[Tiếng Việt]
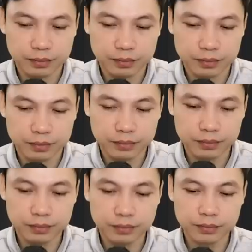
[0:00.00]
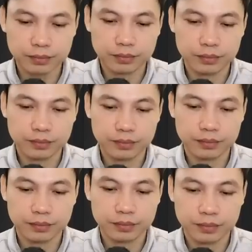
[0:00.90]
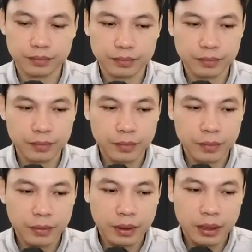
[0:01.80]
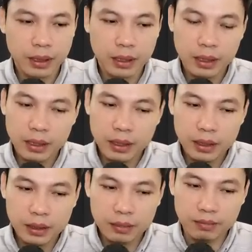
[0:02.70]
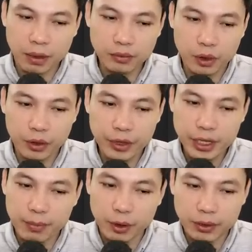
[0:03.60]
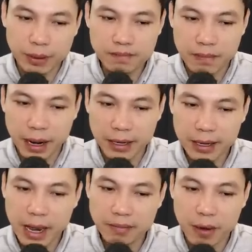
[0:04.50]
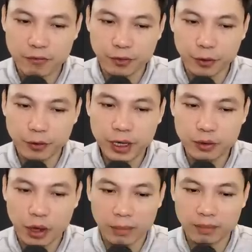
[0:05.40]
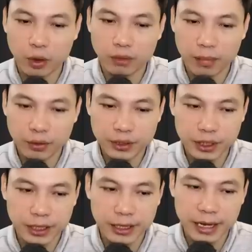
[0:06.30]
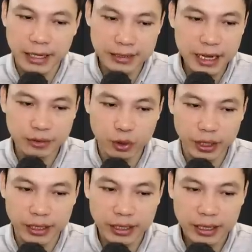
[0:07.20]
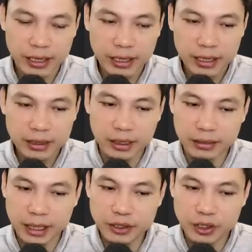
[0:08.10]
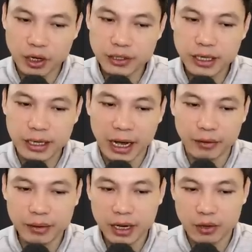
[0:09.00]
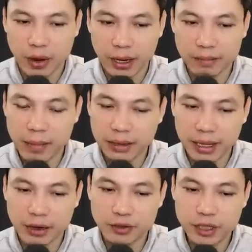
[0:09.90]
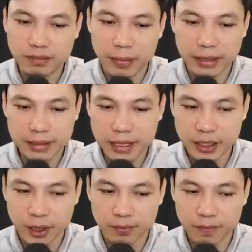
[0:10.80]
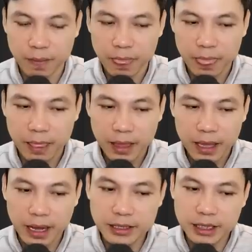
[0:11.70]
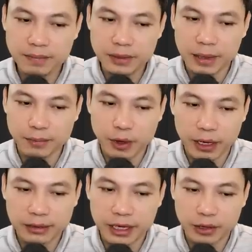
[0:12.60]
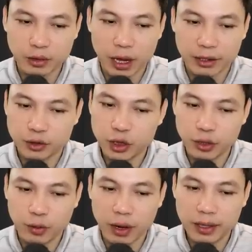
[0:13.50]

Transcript: con tà vật được gọi là cổ mẫu long trùng khi thoát ẩn thoát hiện, nhưng với đôi mắt giống như có thiên nhãn của thầy pháp Đầm, thì nó xuất hiện ở một vị trí nào cũng bị ông ta nhìn thấy và ra tay ngăn lại. Cuộc chiến có vẻ như